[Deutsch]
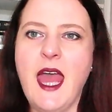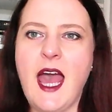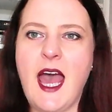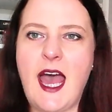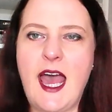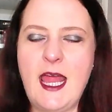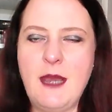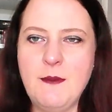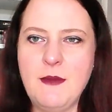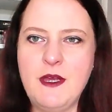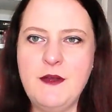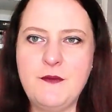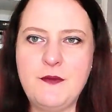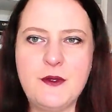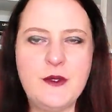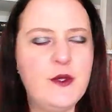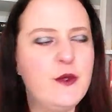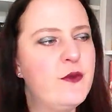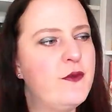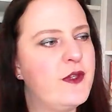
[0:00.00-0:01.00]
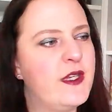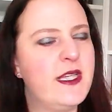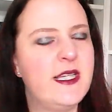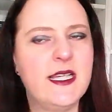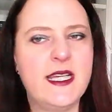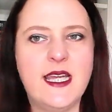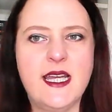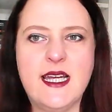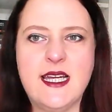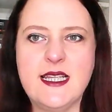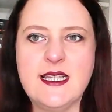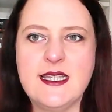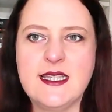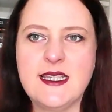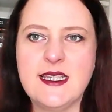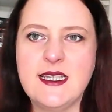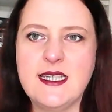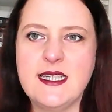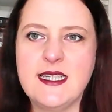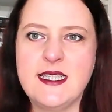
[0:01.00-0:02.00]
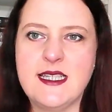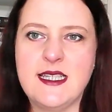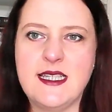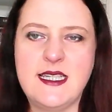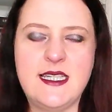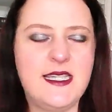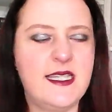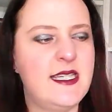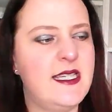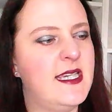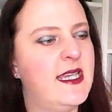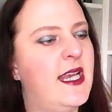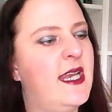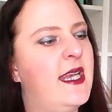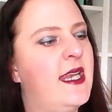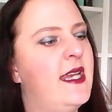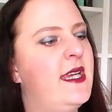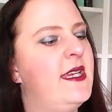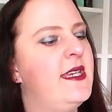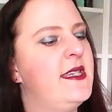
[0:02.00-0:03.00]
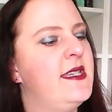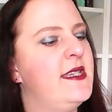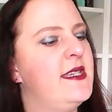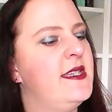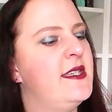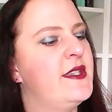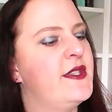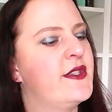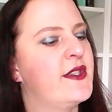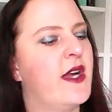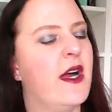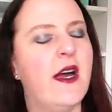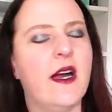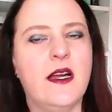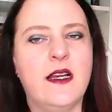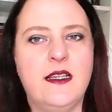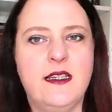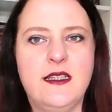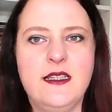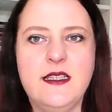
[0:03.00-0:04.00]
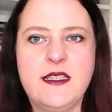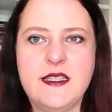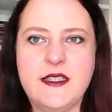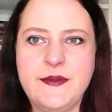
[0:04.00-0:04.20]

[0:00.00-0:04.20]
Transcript: Einmal von Juwelkerze, die Lady Scarlet.